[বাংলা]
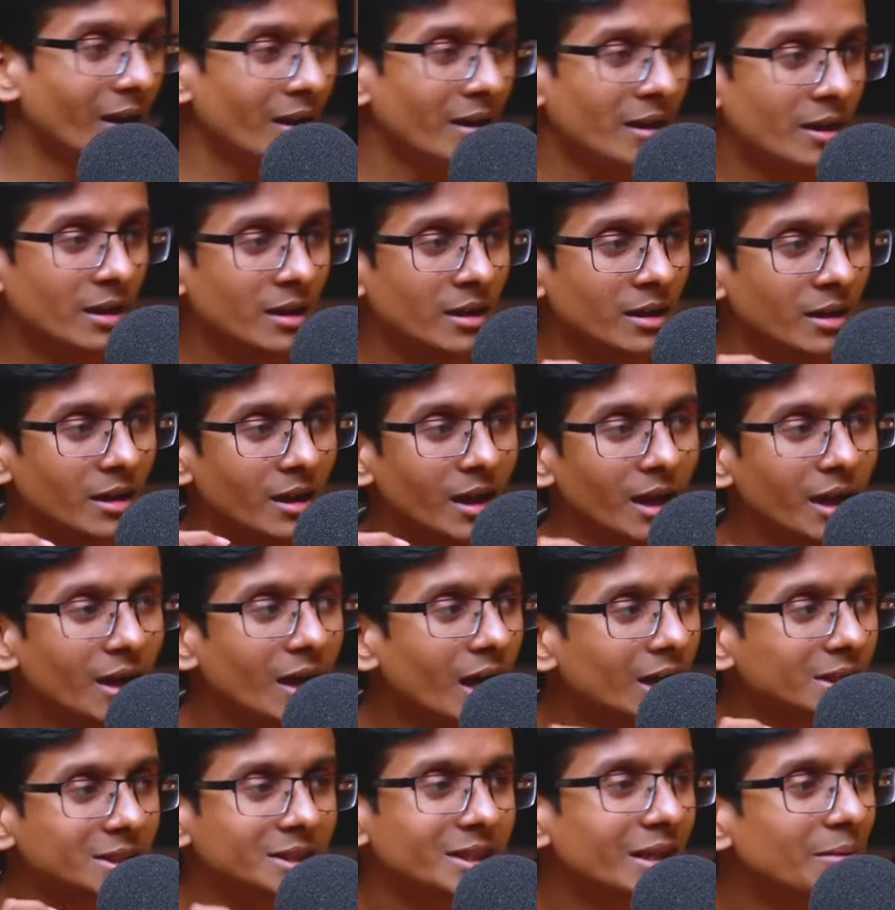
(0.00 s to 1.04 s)
দেখেন এই
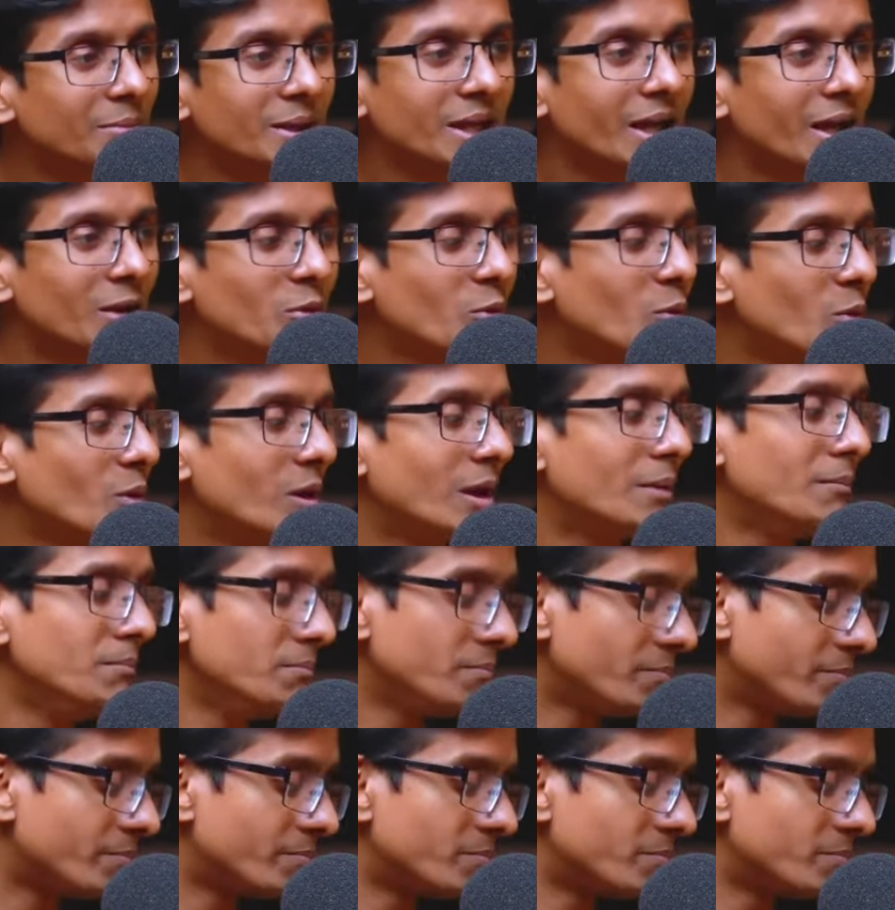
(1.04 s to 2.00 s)
কাজটা আমি কেন করলাম